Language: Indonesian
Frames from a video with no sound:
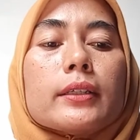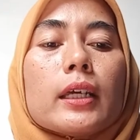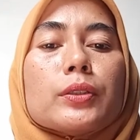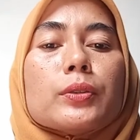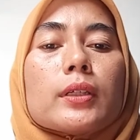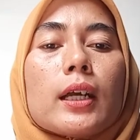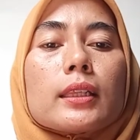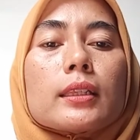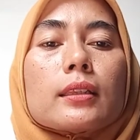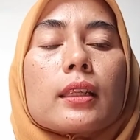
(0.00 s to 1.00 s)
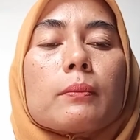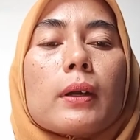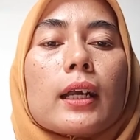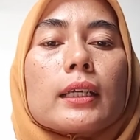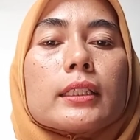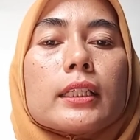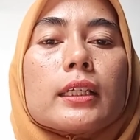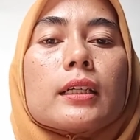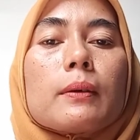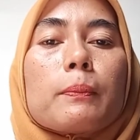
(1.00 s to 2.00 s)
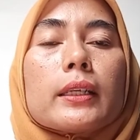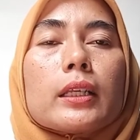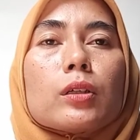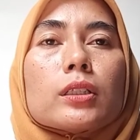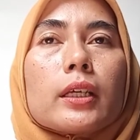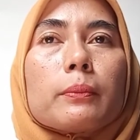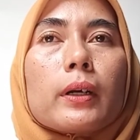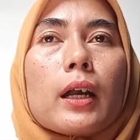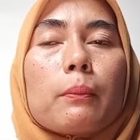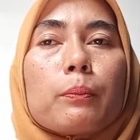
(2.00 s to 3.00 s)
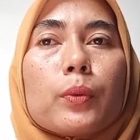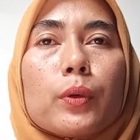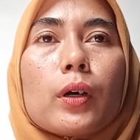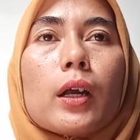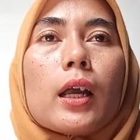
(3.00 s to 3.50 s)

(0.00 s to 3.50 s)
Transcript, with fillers: dan juga terima kasih kepada dosen pengampu